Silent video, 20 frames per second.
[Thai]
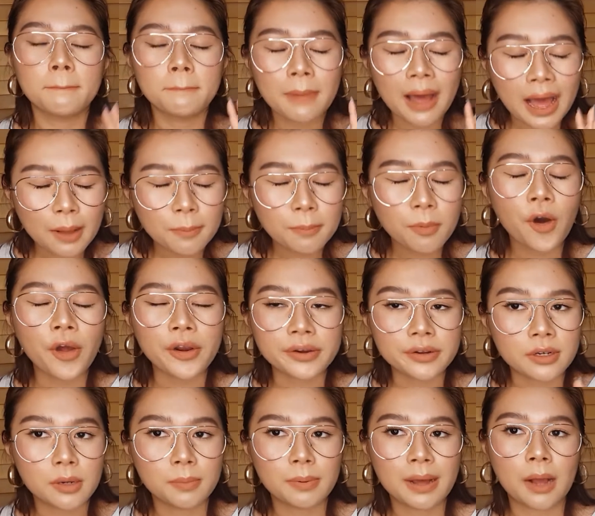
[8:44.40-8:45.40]
พักผ่อน
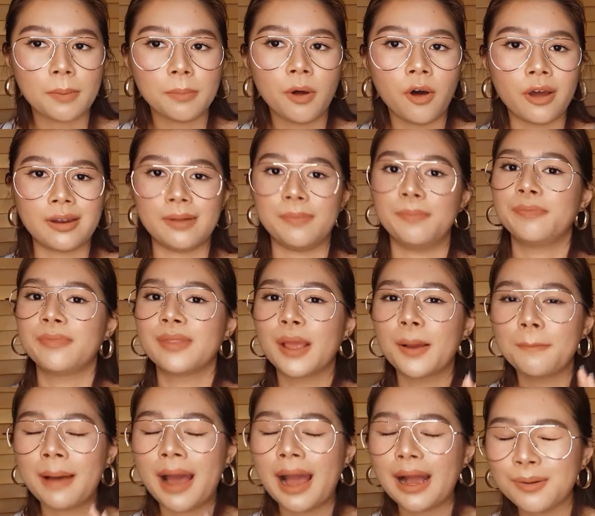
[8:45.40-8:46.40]
คือพักผ่อน
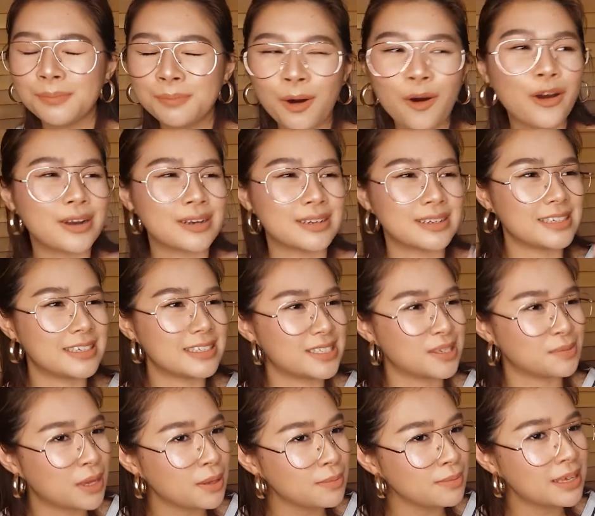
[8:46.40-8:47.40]
พักผ่อนคือจะ
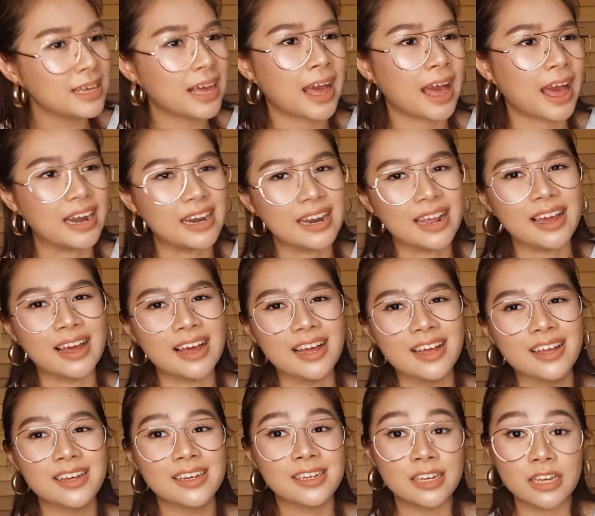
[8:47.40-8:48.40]
ไม่มีงานนะคะ
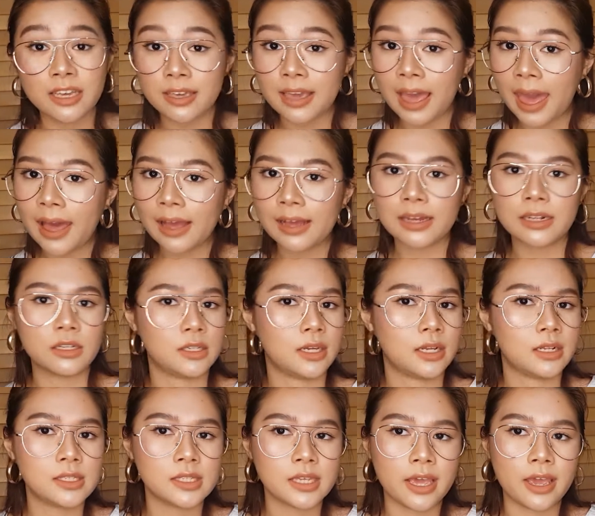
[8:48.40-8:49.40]
คือแยกกันชั
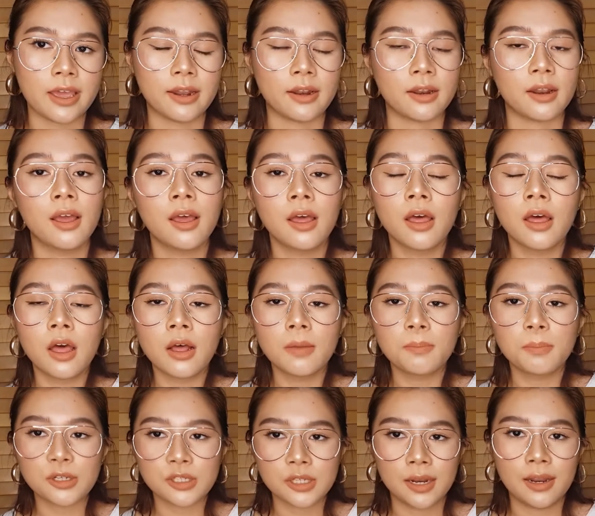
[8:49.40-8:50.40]
ดเจน
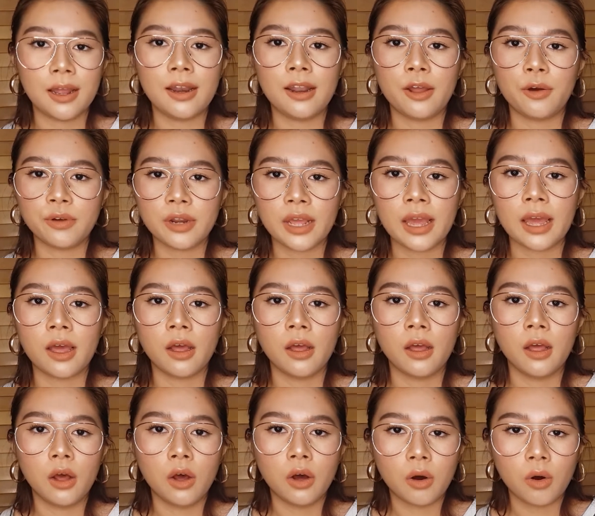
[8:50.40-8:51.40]
เพราะฉะนั้นแล้วเนี่ย
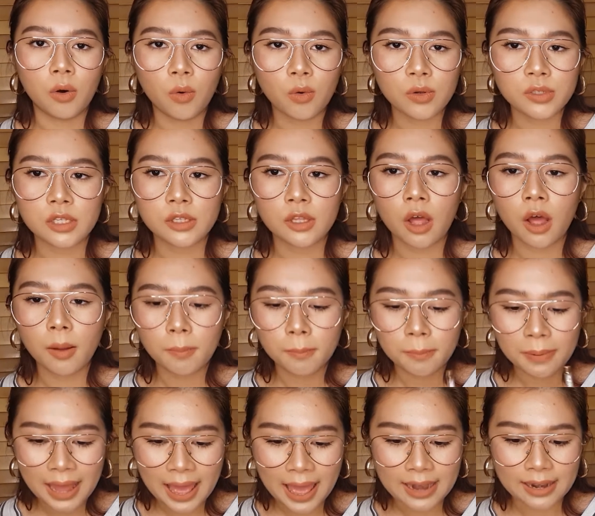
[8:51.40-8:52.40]
อุ๊กจะต้อง
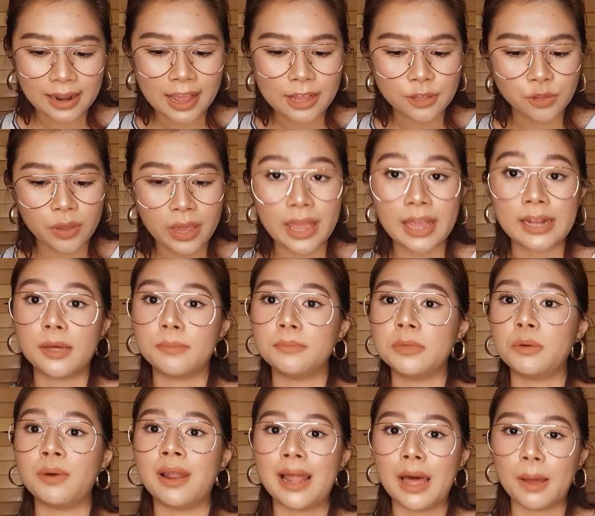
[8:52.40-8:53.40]
แพลนให้ตัวเองเนี่ย
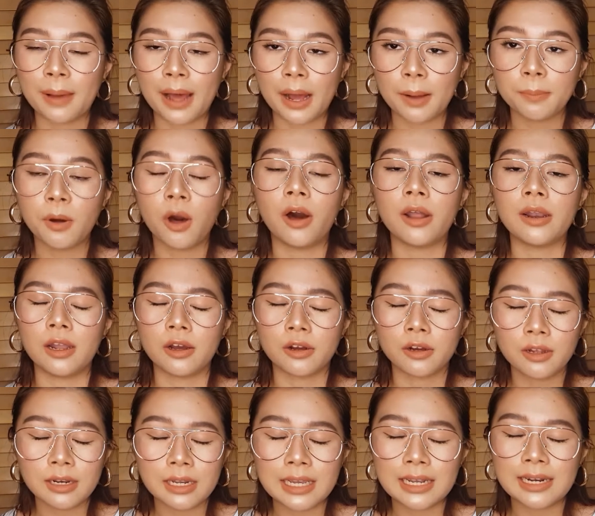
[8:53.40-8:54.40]
มีเวลาพักผ่อนแล้ว
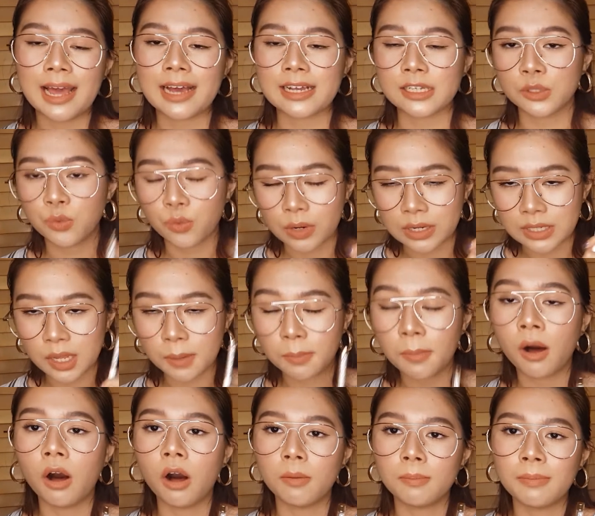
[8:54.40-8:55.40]
ก็รีแลกซ์หัวสม
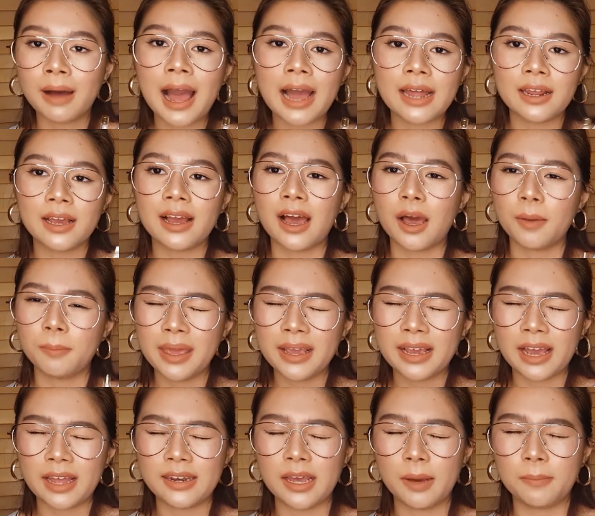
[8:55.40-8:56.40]
องบ้างนะคะไม่
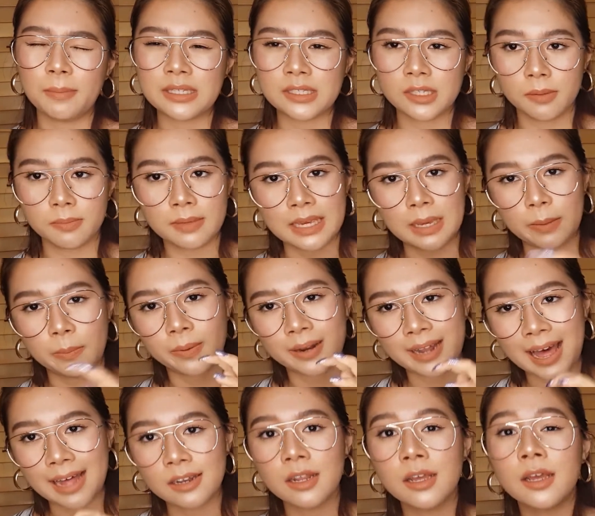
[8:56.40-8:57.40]
งั้นเนี่ยมันจะบีบ
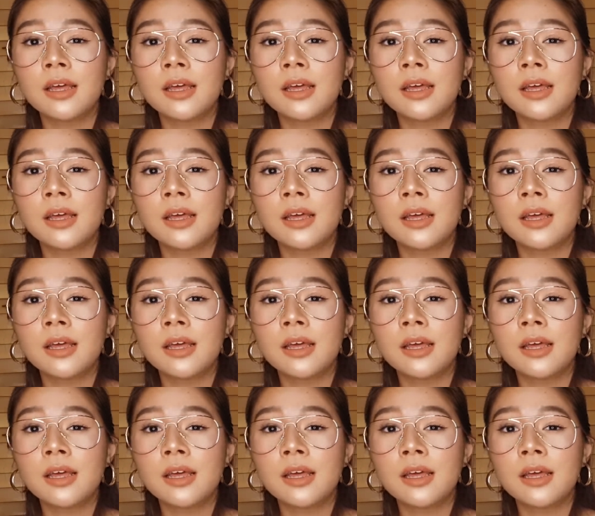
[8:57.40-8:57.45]
รัด